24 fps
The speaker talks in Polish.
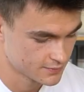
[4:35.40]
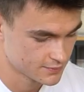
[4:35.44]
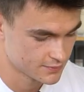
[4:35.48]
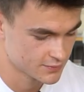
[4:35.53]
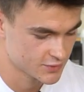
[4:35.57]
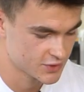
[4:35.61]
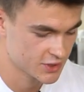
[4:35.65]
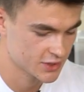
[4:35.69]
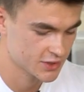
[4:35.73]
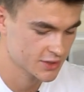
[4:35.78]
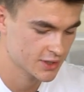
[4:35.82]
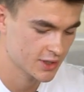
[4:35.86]

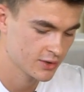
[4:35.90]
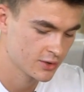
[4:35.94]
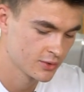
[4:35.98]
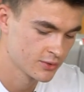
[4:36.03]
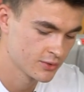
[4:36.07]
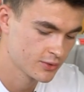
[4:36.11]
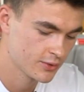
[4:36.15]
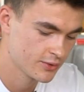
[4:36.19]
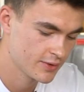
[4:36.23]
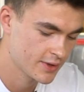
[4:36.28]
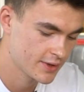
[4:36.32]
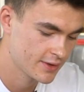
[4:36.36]
mm, ciężka
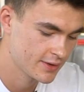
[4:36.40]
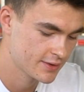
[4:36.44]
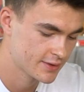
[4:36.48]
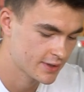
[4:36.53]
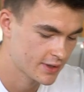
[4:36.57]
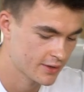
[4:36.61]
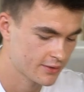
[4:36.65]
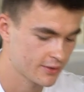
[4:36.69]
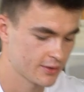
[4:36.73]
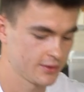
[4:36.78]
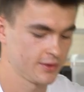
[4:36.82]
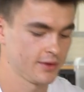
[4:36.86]
kontuzja i
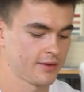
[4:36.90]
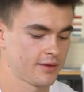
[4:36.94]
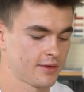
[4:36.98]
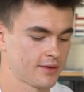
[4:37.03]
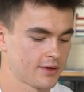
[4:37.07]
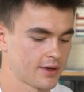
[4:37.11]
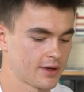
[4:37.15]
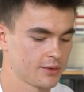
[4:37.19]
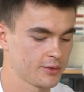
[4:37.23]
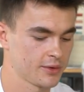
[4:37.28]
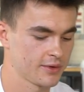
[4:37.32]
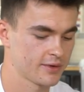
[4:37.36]
stracony
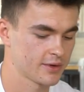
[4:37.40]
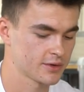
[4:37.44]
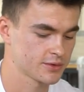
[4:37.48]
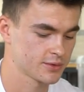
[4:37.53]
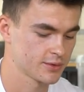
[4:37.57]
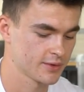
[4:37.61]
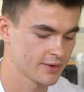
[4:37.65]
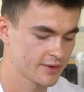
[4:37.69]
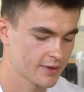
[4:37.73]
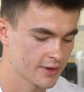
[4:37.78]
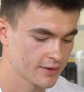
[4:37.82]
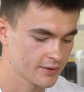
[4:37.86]
cały
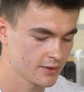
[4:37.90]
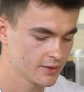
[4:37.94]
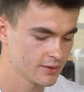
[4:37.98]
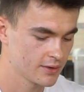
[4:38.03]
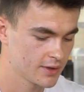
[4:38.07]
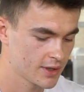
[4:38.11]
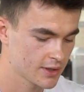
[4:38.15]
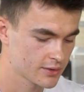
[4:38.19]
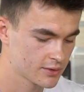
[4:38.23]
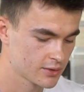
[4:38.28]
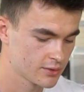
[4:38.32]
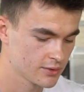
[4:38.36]
zeszły
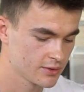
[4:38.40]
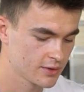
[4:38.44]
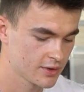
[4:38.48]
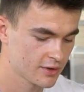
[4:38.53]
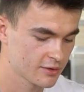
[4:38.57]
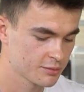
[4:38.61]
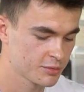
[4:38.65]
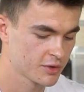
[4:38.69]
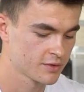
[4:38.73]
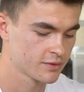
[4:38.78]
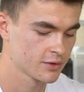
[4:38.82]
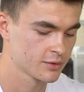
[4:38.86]
sezon. Jak trudny
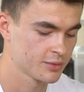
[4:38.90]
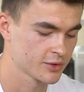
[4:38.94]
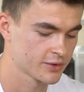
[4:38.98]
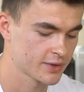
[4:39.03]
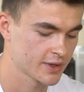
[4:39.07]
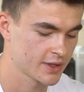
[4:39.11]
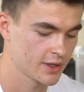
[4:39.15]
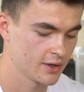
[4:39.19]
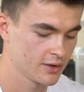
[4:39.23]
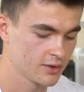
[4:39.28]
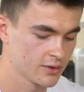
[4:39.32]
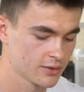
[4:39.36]
jest powrót po
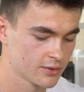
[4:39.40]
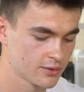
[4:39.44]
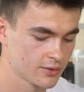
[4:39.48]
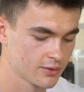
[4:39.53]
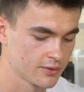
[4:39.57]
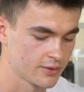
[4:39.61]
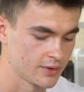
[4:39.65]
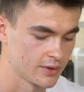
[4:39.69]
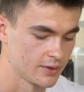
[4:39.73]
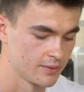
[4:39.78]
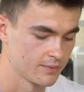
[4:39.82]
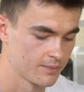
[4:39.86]
takiej
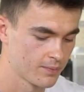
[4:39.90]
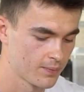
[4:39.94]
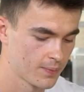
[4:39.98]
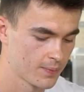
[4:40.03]
kontuzji?